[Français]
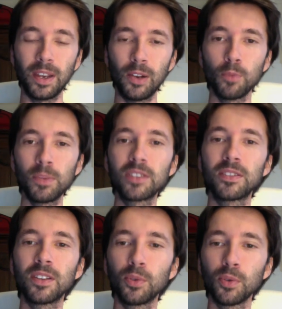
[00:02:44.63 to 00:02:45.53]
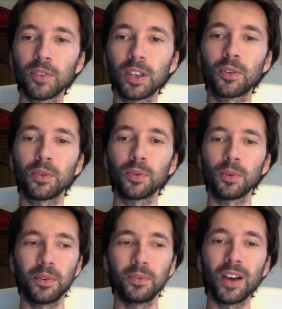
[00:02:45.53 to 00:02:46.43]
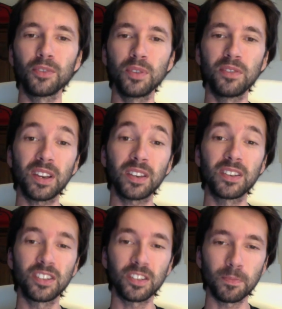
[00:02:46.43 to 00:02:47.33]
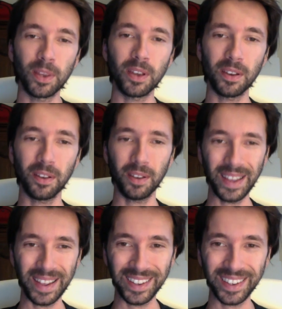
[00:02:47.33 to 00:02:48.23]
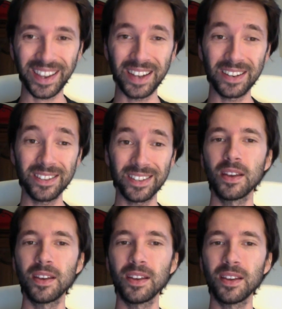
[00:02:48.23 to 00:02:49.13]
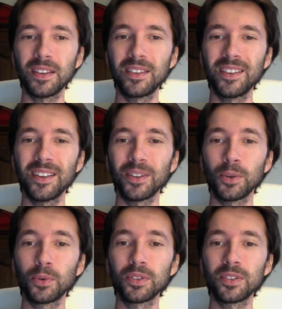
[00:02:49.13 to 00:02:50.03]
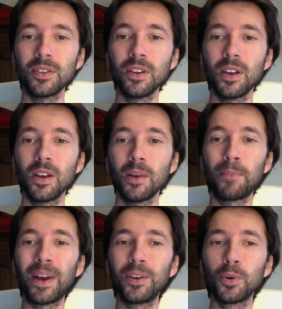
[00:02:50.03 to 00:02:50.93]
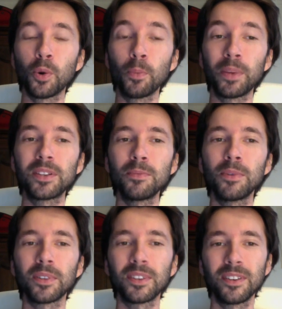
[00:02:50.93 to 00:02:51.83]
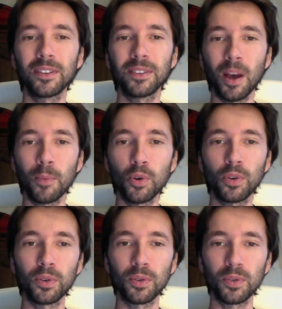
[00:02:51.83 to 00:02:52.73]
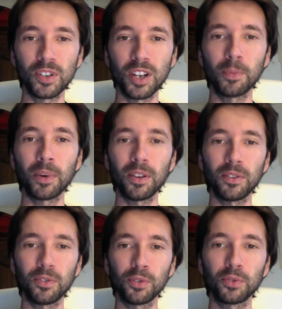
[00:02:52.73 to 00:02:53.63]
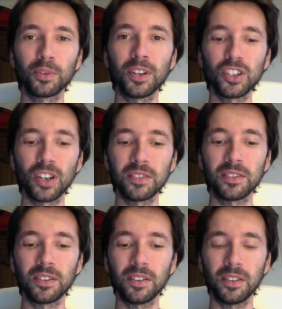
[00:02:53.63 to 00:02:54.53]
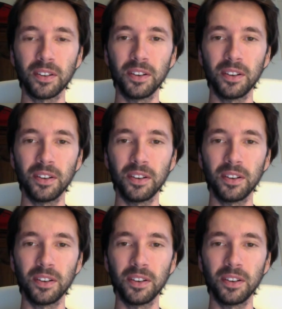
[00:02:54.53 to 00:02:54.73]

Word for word: Et le mix des deux fait qu'on on a un univers qui, j'espère, est réaliste et qui est aussi paléo-compatible, qui est un mot que j'ai appris sur le tournage grâce à,